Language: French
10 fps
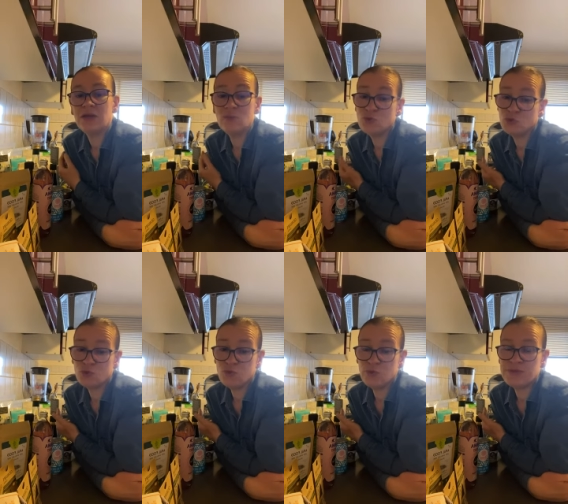mesure du
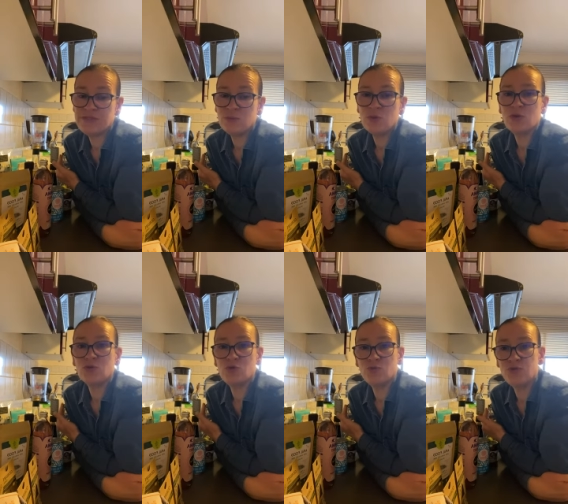possible
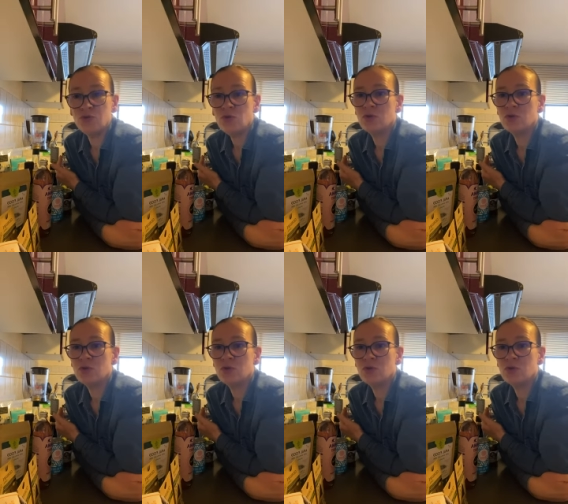du bio,